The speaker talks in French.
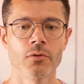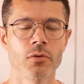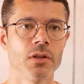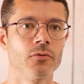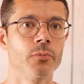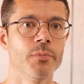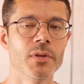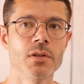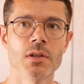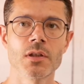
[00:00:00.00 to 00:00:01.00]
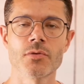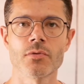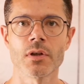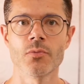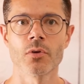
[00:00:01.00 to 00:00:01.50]
Donc ils vont pisser
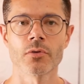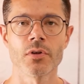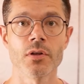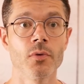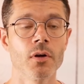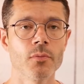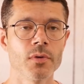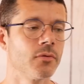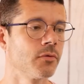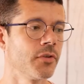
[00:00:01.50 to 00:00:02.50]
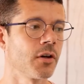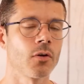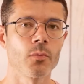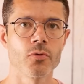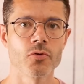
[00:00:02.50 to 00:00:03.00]
sur les murs de l'immeuble, ils vont faire
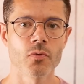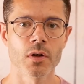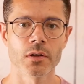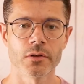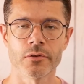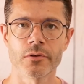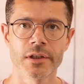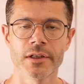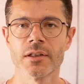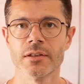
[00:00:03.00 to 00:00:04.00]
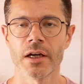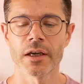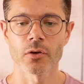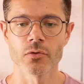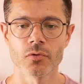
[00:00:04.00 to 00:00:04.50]
leurs besoins euh,
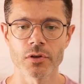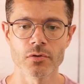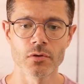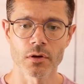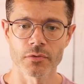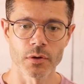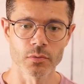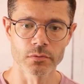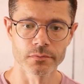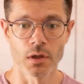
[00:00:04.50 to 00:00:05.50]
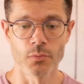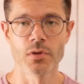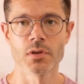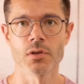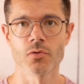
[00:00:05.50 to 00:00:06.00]
derrière une voiture, enfin bon. Et
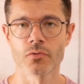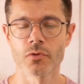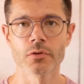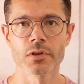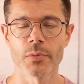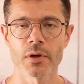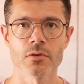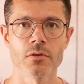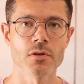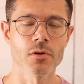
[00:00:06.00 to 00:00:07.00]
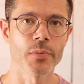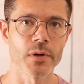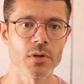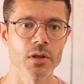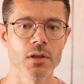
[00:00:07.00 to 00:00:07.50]
puis c'est souvent des personnes sans
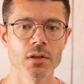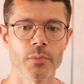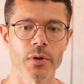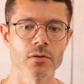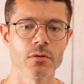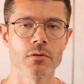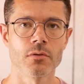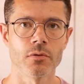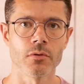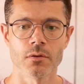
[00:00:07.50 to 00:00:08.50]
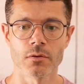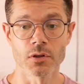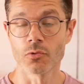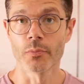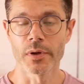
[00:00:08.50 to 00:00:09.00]
papier, des personnes euh,
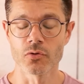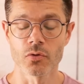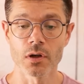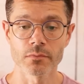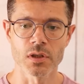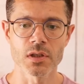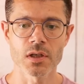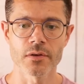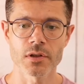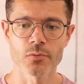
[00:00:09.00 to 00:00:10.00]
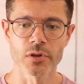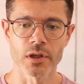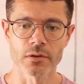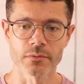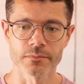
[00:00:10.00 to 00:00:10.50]
qui n'ont pas le choix. C'est l'esclavage
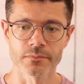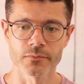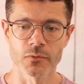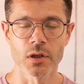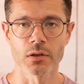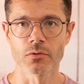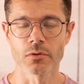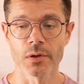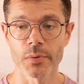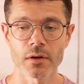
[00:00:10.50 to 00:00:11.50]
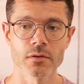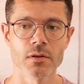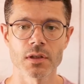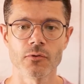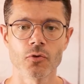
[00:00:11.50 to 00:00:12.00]
moderne. Voilà, donc les
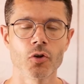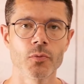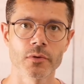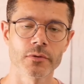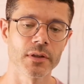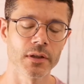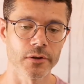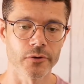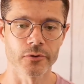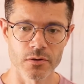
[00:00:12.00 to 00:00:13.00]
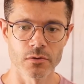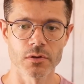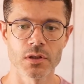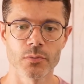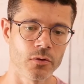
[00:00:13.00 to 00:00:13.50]
personnes qui vont commander euh, ce
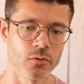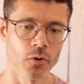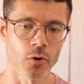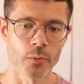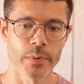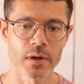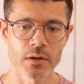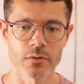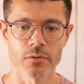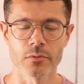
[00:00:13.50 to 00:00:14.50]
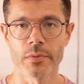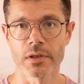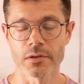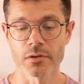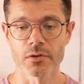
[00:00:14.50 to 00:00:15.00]
type de repas
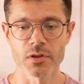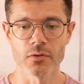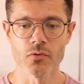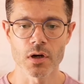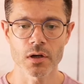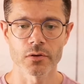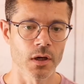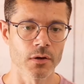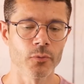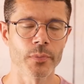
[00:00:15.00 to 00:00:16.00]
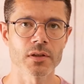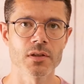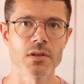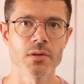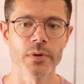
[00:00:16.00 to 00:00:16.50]
bah, sans le savoir, elles vont
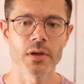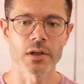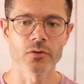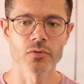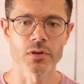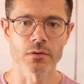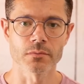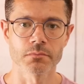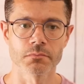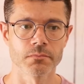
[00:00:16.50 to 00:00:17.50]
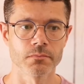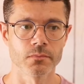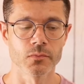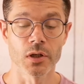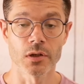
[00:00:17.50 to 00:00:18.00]
participer à tout ça.
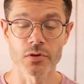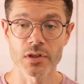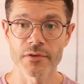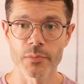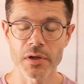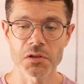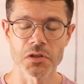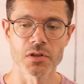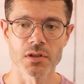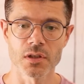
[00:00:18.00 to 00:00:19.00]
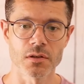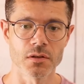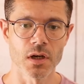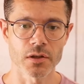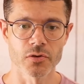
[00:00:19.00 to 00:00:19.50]
Voilà, je savais pas que ça existait, ces
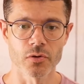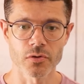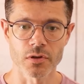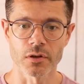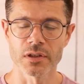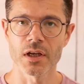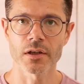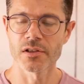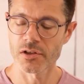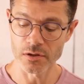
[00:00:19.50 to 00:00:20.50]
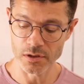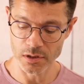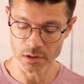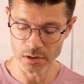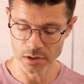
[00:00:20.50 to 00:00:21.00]
dark stores. Alors, dark
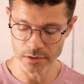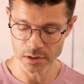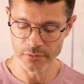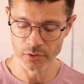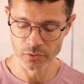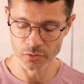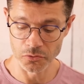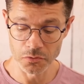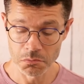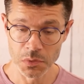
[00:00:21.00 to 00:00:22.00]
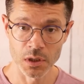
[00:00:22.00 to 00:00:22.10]
kitchens, j'avais entendu.